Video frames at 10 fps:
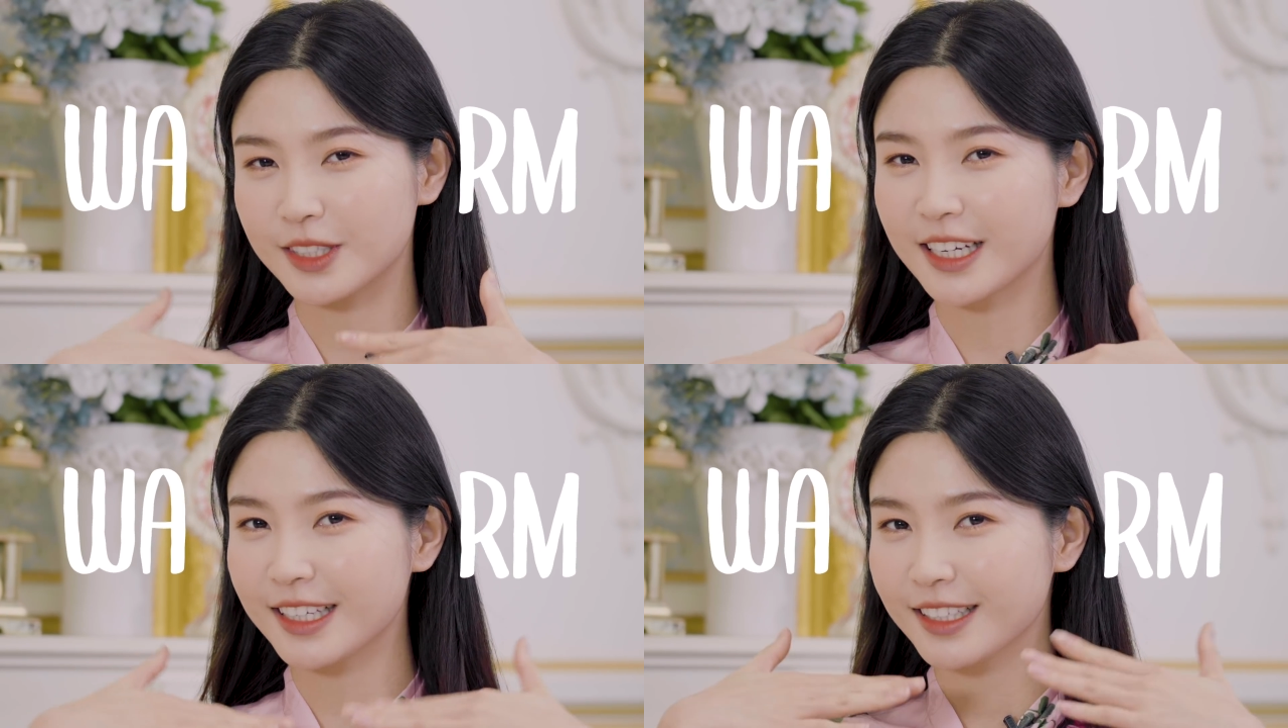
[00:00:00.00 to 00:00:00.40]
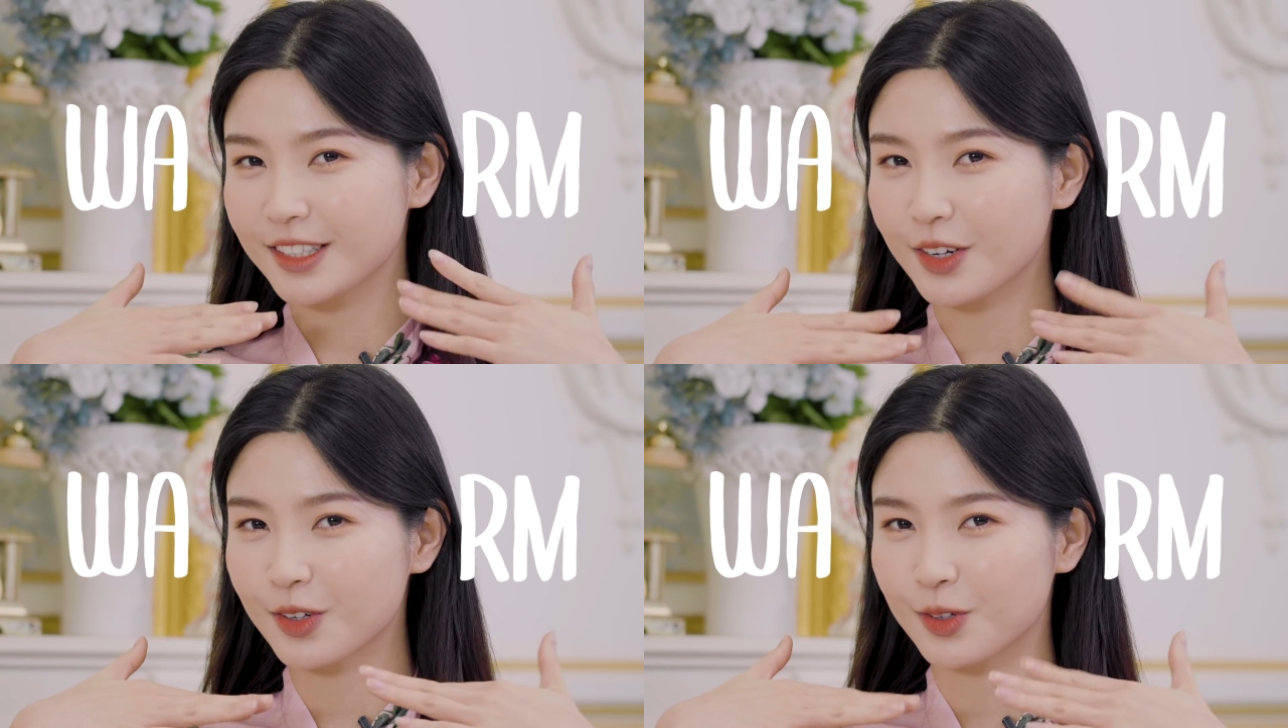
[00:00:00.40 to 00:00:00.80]

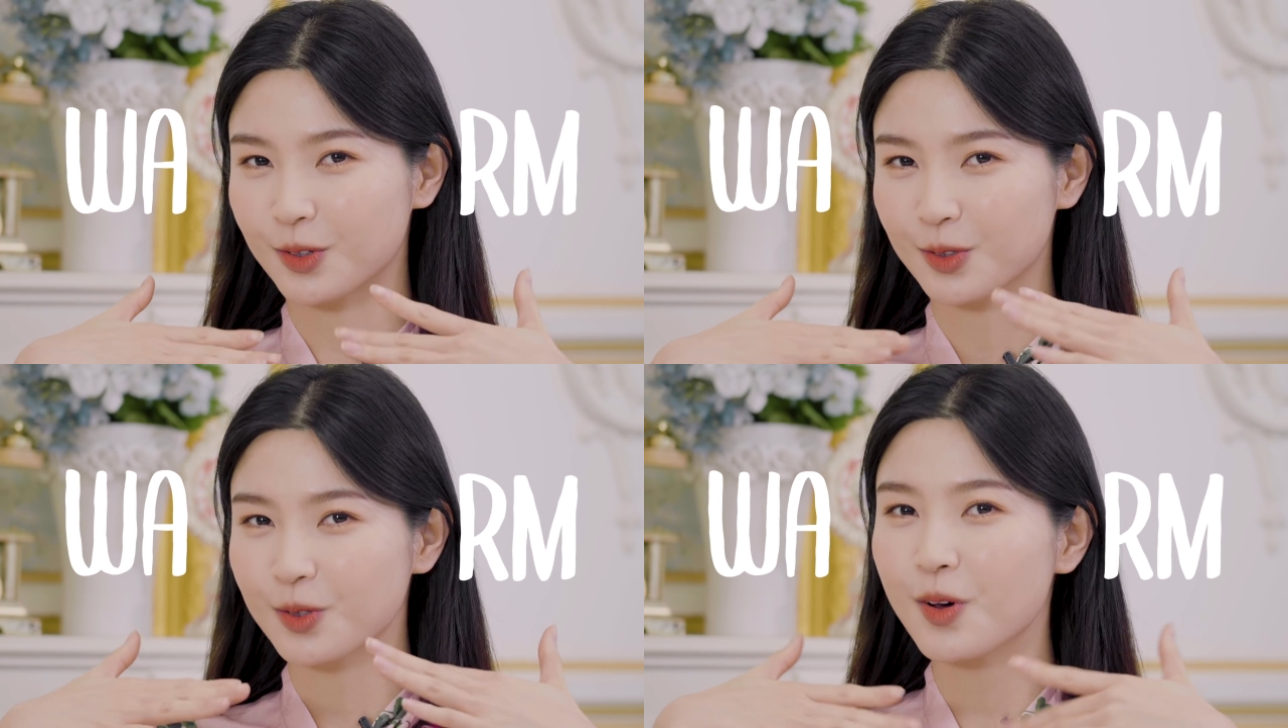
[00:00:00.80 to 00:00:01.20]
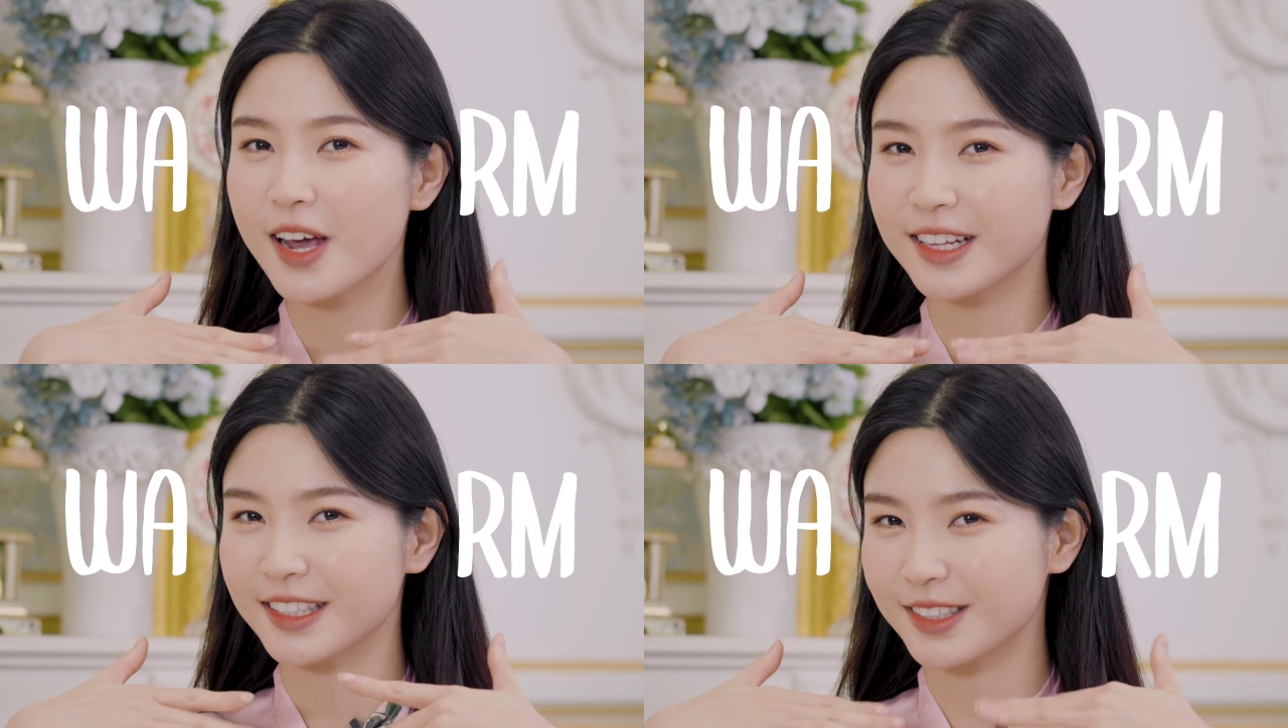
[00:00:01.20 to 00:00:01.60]
찰떡으로
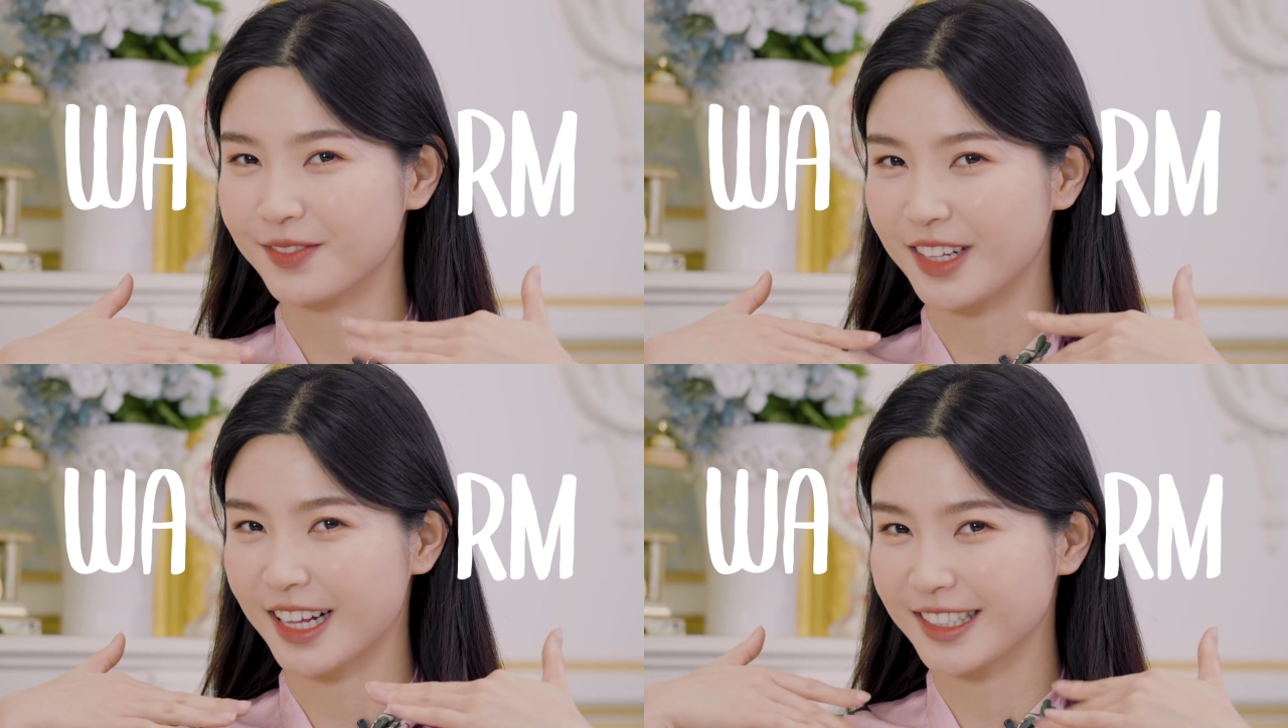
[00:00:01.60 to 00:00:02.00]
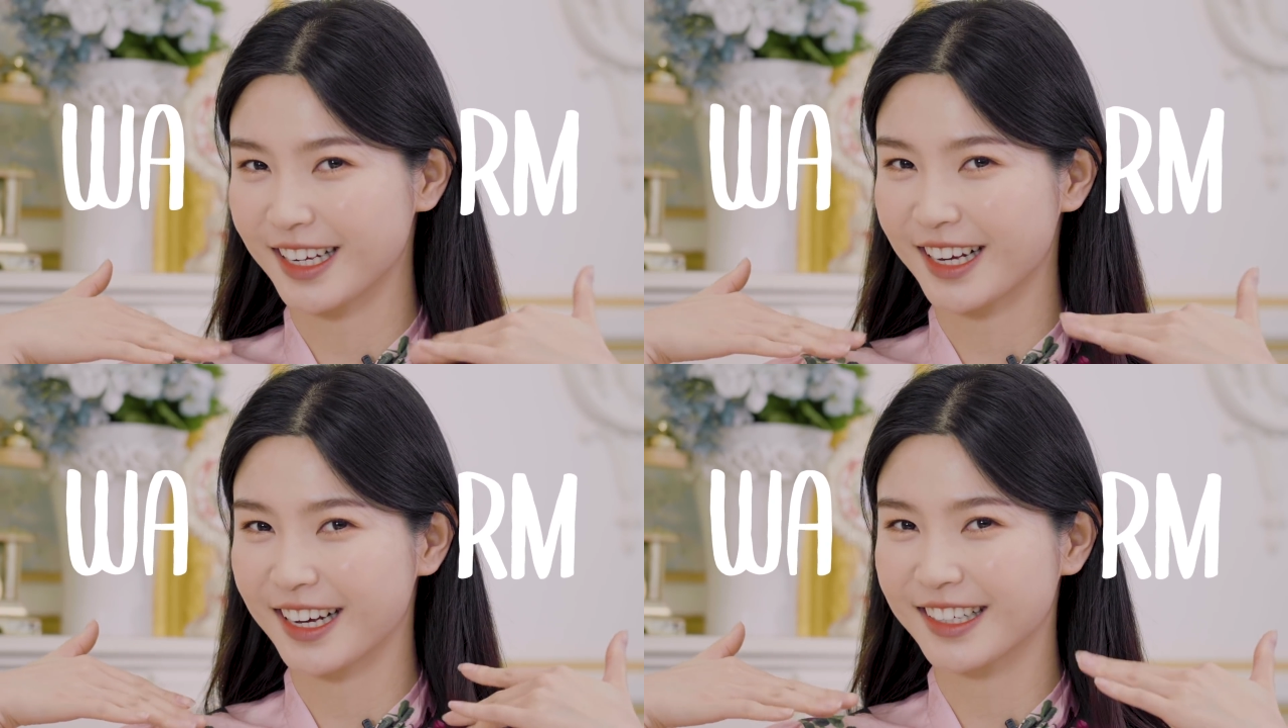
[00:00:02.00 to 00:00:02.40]
소화해냈습니다,
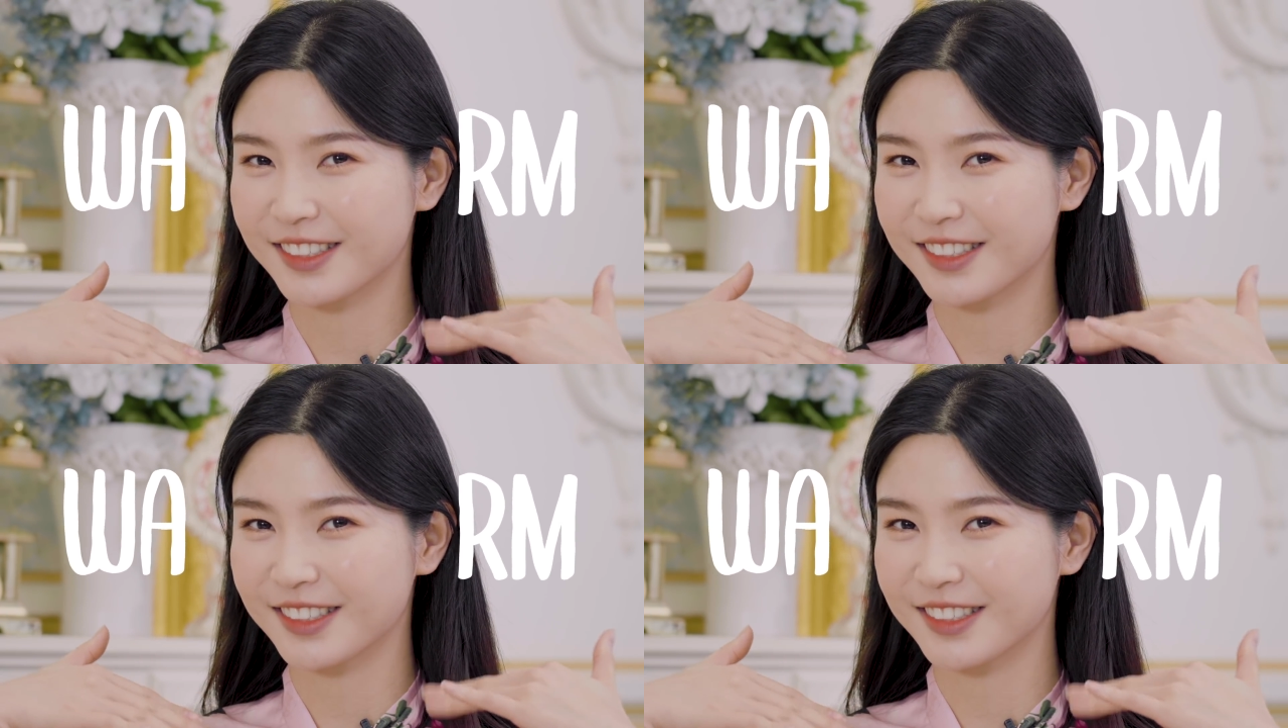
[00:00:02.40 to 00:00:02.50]
제가.